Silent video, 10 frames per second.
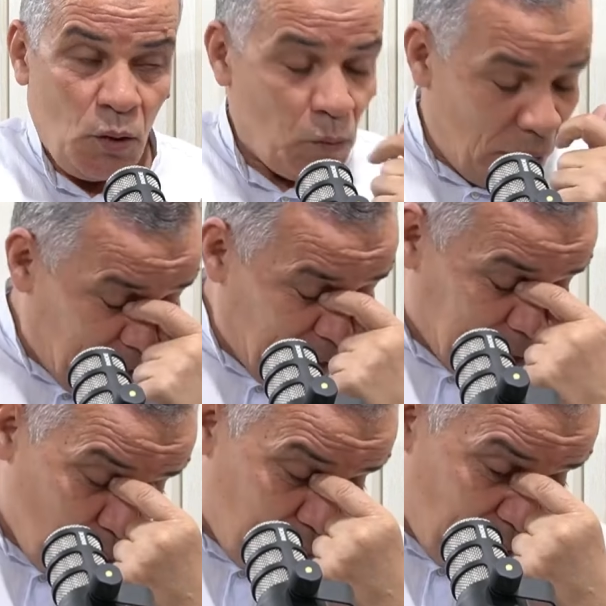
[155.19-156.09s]
وعلى خاطر
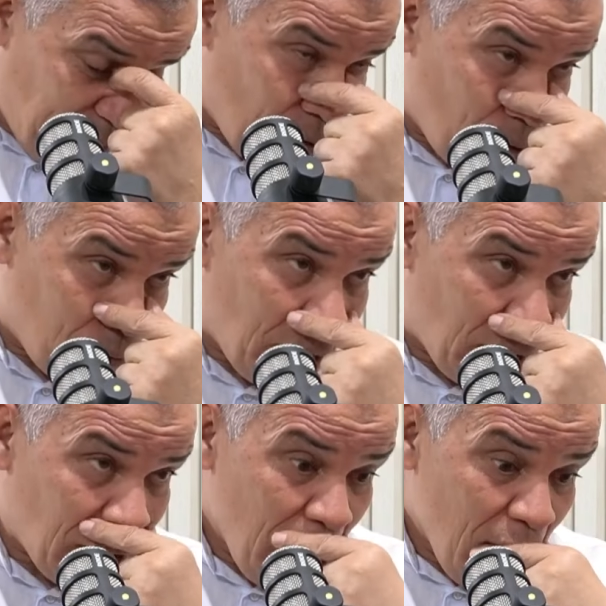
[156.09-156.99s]
شنو فما يدخل في البر
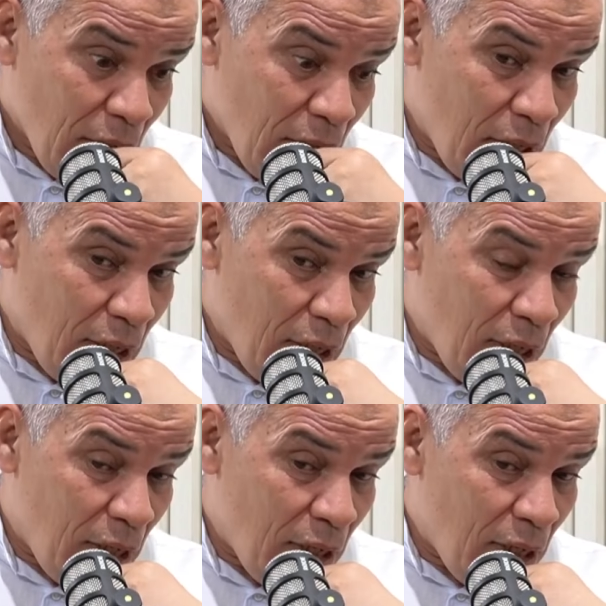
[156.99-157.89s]

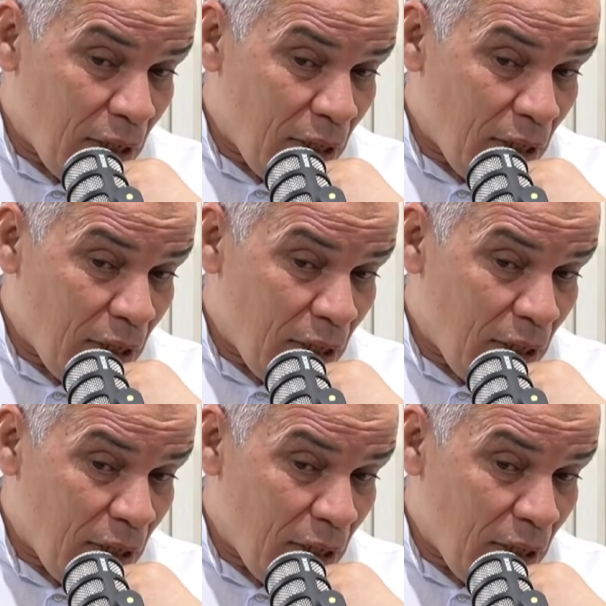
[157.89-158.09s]
أه